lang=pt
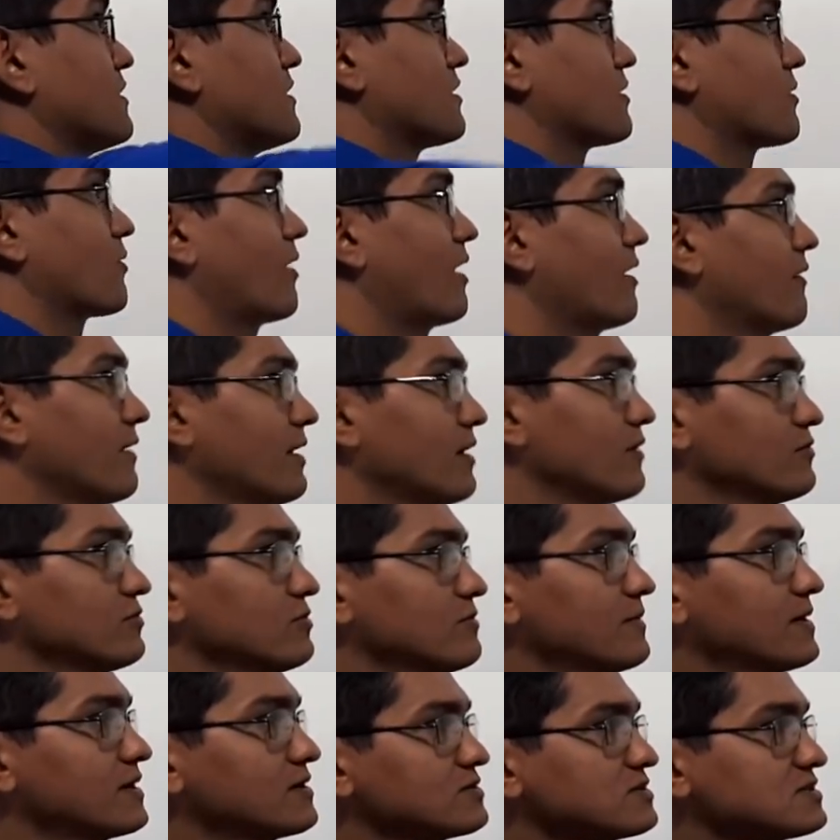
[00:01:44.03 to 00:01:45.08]
Qual é o
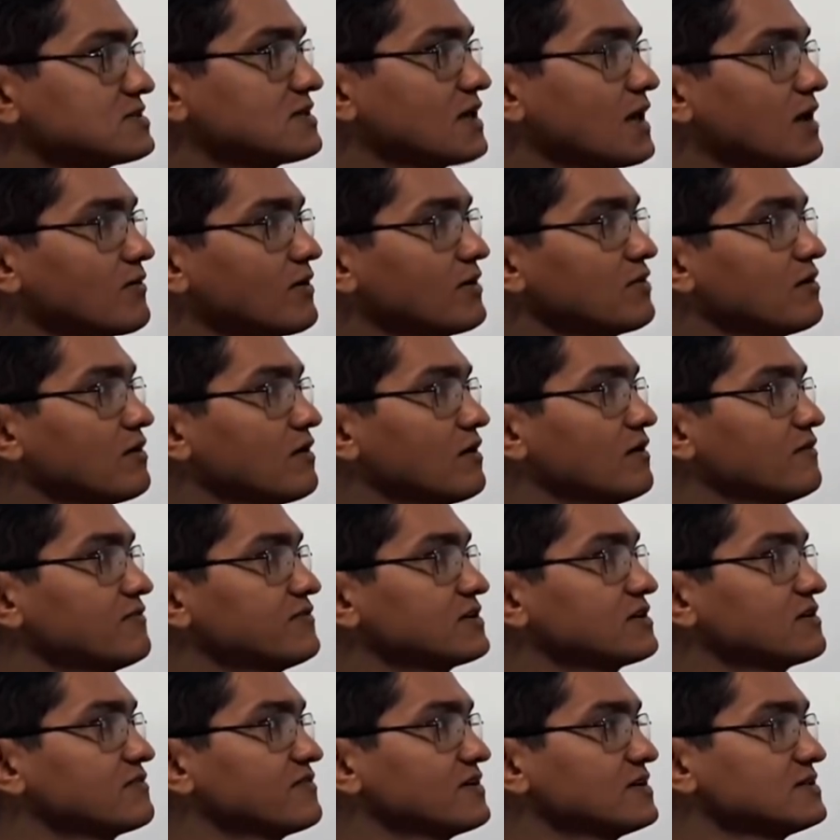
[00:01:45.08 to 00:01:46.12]
número de 0 a 9
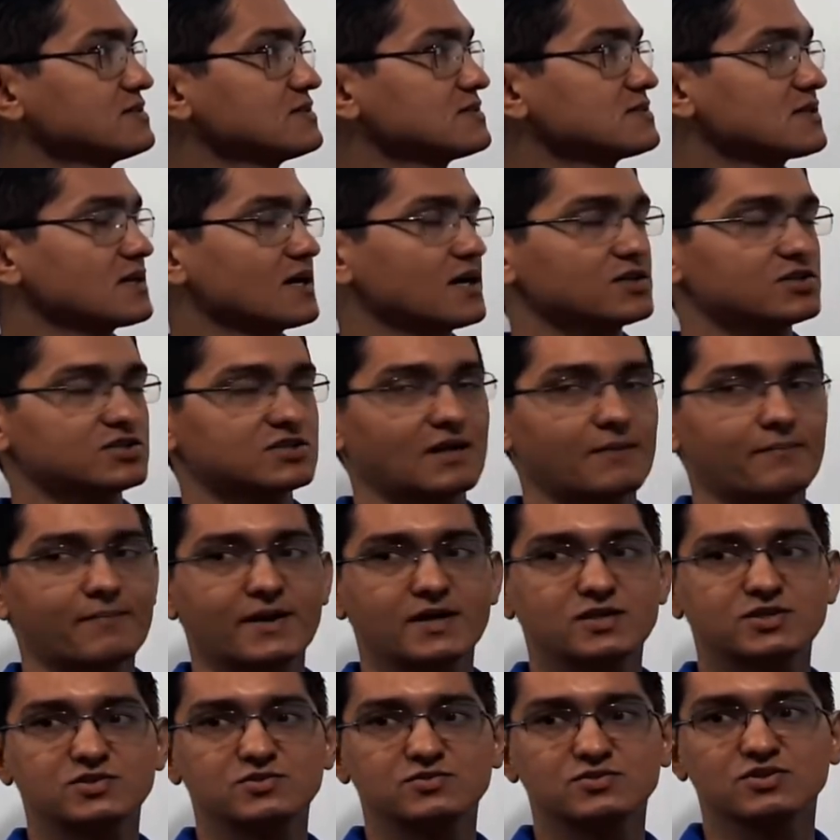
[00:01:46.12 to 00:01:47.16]
que vezes 7 dá
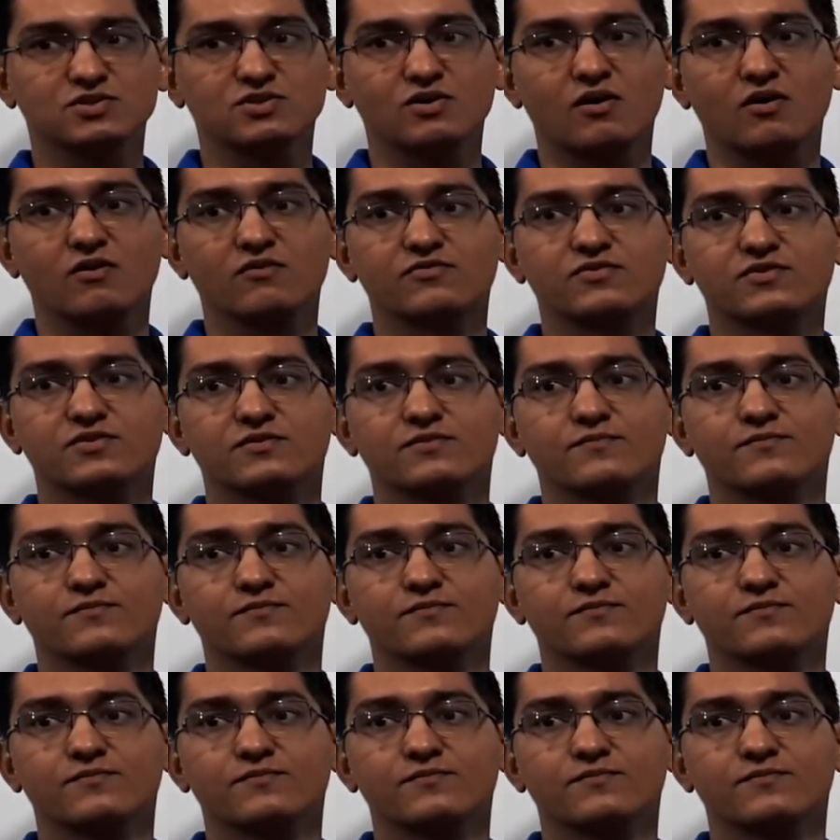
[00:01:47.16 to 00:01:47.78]
pertinho de 9?